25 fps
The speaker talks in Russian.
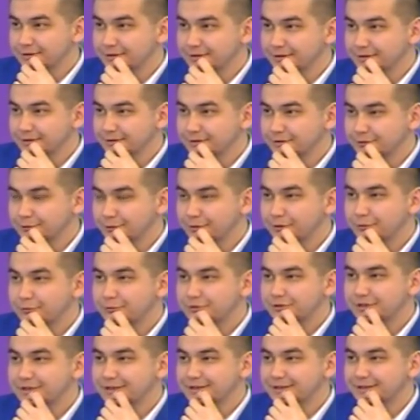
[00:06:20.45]
Э, да. Сколько
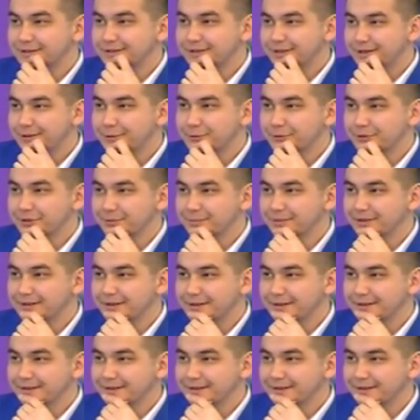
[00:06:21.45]
уже лет? Три года подряд?